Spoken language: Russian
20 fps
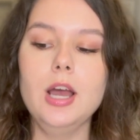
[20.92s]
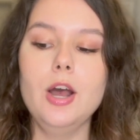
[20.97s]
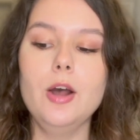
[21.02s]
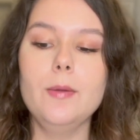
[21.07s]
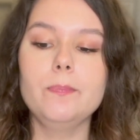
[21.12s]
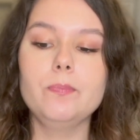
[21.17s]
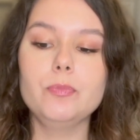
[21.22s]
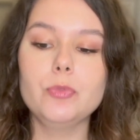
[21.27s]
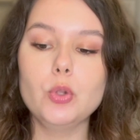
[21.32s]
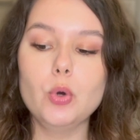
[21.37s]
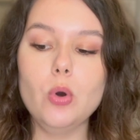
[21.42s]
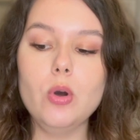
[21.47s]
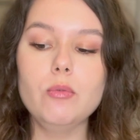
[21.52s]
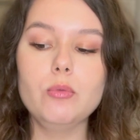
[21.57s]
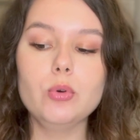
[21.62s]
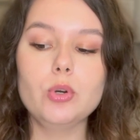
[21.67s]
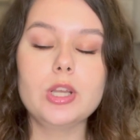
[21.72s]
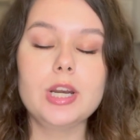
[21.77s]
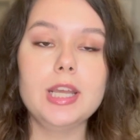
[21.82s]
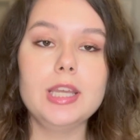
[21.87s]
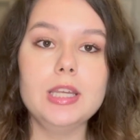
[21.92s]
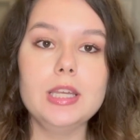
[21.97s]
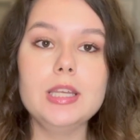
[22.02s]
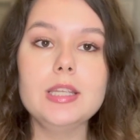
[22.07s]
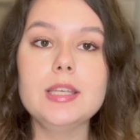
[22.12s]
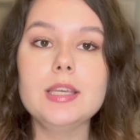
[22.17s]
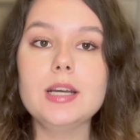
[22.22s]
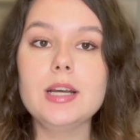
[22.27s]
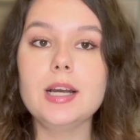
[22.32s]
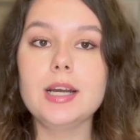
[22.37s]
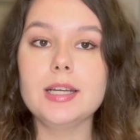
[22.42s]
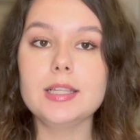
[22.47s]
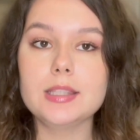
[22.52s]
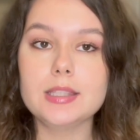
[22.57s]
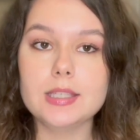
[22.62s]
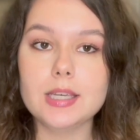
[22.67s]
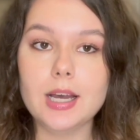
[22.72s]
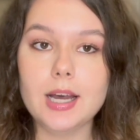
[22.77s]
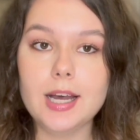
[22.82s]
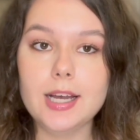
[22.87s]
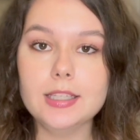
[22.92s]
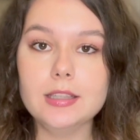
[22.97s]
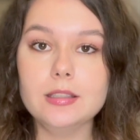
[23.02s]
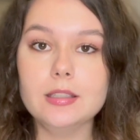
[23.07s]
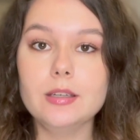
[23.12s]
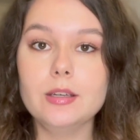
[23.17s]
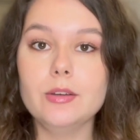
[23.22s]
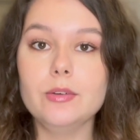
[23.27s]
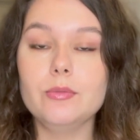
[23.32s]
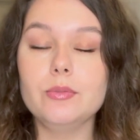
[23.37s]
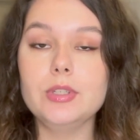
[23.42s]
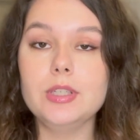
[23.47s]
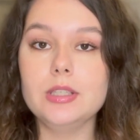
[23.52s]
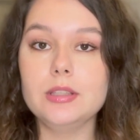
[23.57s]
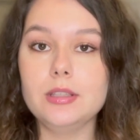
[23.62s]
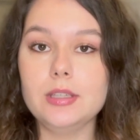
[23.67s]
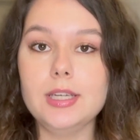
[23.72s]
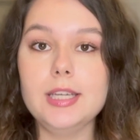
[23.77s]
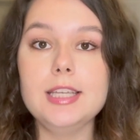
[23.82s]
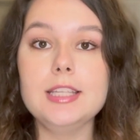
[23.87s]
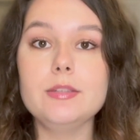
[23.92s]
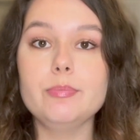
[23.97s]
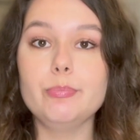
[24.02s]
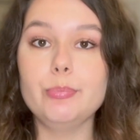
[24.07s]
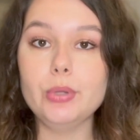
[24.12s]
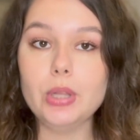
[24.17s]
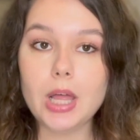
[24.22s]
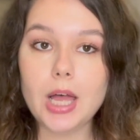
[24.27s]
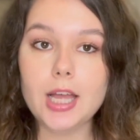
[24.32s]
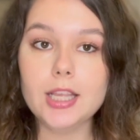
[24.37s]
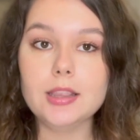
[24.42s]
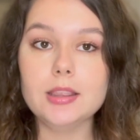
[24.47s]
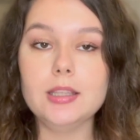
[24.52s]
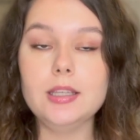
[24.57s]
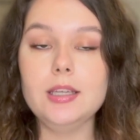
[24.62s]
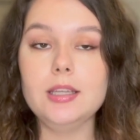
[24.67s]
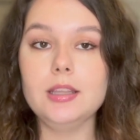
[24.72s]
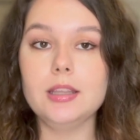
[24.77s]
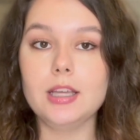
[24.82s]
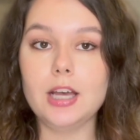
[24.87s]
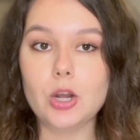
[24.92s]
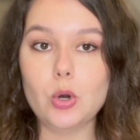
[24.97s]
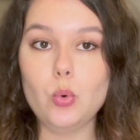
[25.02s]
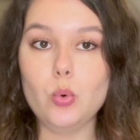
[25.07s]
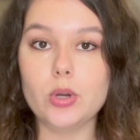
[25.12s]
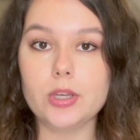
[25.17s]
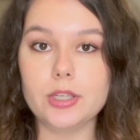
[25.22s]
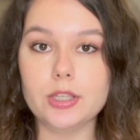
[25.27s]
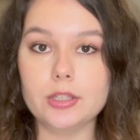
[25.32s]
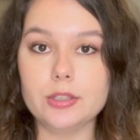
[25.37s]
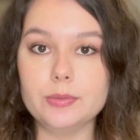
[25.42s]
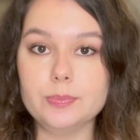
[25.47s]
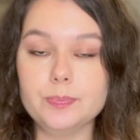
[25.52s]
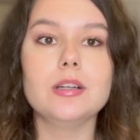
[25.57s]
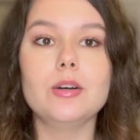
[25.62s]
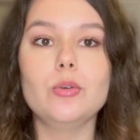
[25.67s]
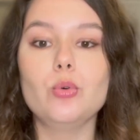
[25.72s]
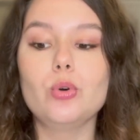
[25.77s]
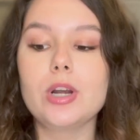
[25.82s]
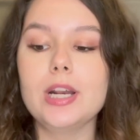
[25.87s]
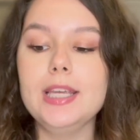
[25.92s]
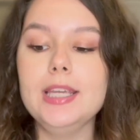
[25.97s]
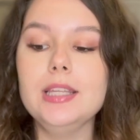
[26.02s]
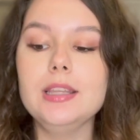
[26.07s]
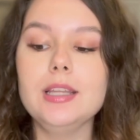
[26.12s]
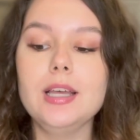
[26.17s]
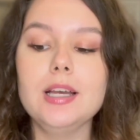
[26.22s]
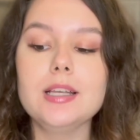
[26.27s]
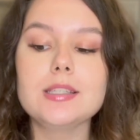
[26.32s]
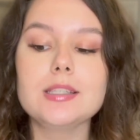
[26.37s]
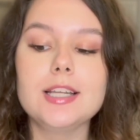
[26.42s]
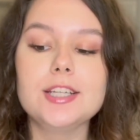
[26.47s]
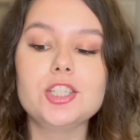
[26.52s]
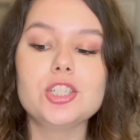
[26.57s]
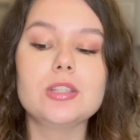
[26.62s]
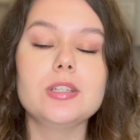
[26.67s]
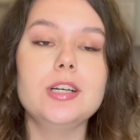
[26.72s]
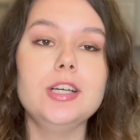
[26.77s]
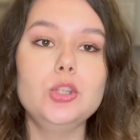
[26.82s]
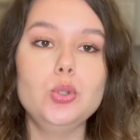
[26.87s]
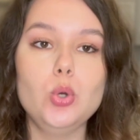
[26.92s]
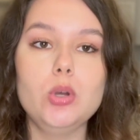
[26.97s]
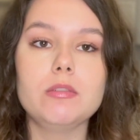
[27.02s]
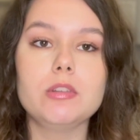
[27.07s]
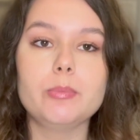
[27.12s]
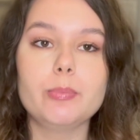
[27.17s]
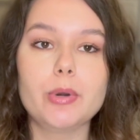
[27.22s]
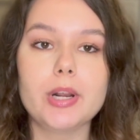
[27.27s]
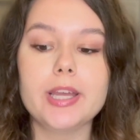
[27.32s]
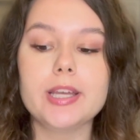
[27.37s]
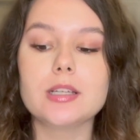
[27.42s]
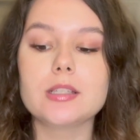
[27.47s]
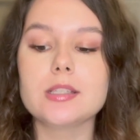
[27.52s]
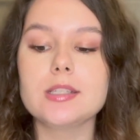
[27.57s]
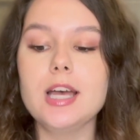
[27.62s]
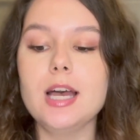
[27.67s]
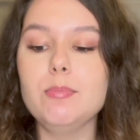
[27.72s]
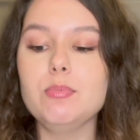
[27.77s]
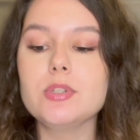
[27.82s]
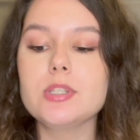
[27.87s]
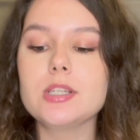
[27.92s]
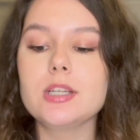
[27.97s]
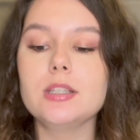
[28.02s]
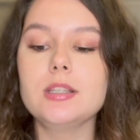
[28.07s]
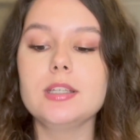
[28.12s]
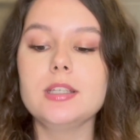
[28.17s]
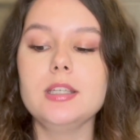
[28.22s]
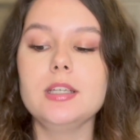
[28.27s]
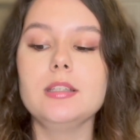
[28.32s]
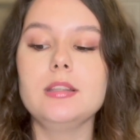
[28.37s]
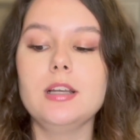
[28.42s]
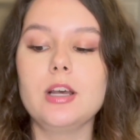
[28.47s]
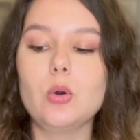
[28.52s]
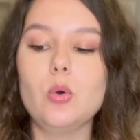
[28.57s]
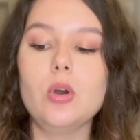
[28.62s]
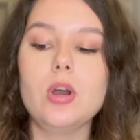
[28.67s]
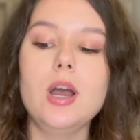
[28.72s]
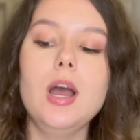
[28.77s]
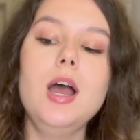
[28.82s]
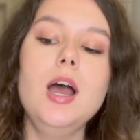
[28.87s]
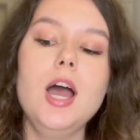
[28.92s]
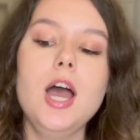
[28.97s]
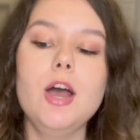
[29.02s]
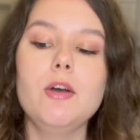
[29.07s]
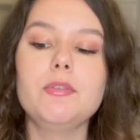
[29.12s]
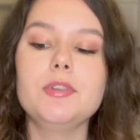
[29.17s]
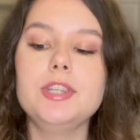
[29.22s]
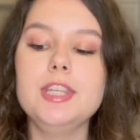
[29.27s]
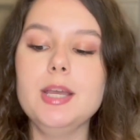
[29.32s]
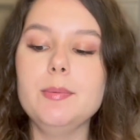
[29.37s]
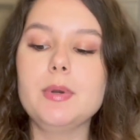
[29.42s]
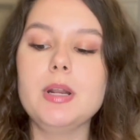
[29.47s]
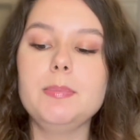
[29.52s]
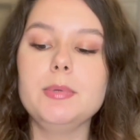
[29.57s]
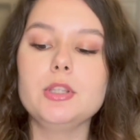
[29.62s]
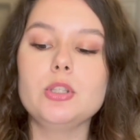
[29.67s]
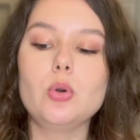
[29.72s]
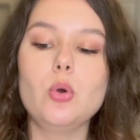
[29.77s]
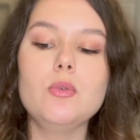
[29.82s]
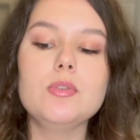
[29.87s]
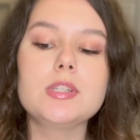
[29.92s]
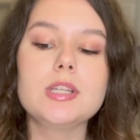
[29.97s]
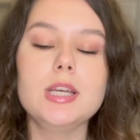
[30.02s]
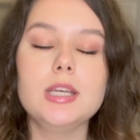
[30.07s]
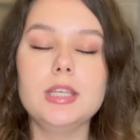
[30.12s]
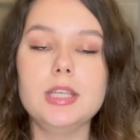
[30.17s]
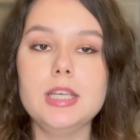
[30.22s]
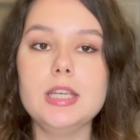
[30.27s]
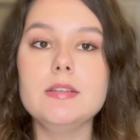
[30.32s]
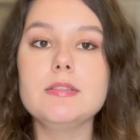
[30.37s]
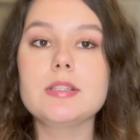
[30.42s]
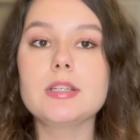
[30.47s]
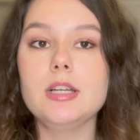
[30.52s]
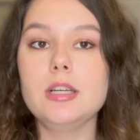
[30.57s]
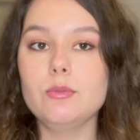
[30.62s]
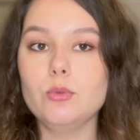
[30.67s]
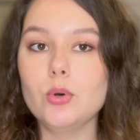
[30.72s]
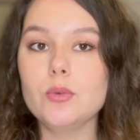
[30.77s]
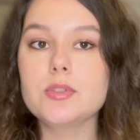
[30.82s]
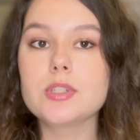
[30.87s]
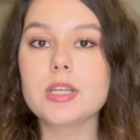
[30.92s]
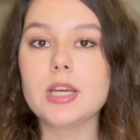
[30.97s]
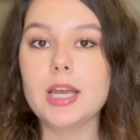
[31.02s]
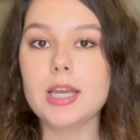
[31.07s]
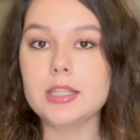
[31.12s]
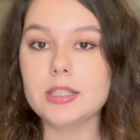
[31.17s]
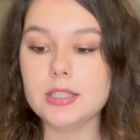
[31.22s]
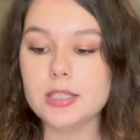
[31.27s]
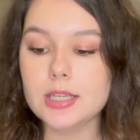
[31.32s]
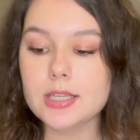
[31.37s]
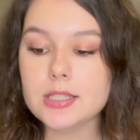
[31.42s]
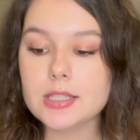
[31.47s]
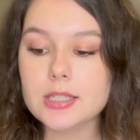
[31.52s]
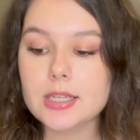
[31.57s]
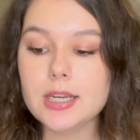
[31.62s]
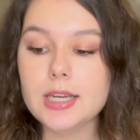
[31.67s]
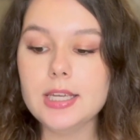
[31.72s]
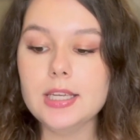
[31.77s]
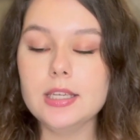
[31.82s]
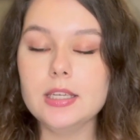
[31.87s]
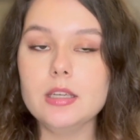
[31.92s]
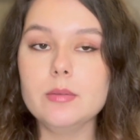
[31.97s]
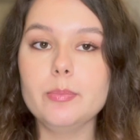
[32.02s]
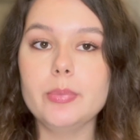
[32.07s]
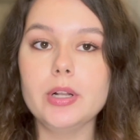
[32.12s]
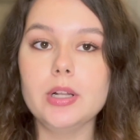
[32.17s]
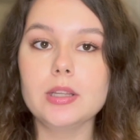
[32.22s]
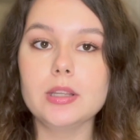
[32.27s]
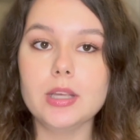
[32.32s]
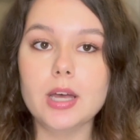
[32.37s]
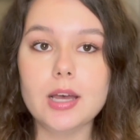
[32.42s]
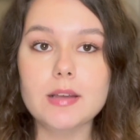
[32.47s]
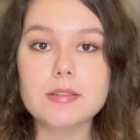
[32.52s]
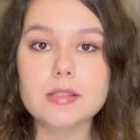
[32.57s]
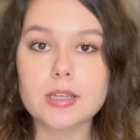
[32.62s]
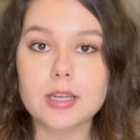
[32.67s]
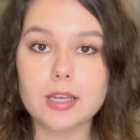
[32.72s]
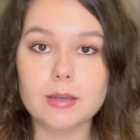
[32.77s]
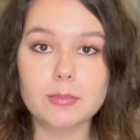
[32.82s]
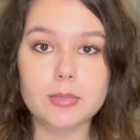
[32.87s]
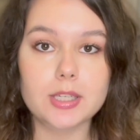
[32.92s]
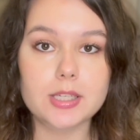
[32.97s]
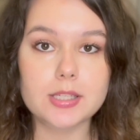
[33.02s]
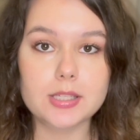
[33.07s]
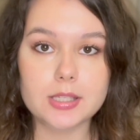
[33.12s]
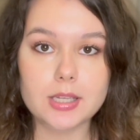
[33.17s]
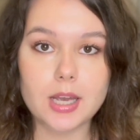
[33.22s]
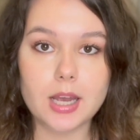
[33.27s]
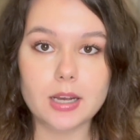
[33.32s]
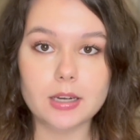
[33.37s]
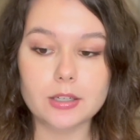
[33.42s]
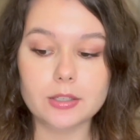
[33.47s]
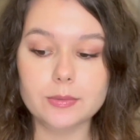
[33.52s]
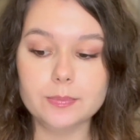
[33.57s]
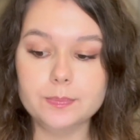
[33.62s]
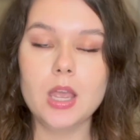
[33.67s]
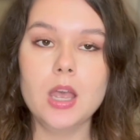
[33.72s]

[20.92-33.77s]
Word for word: Но в Украине хотят внедрить платные дороги. Украина, значит, готовит проект запуска таких дорог – в Днепропетровской, Киевской, Львовской, Одесской и Полтавской областях.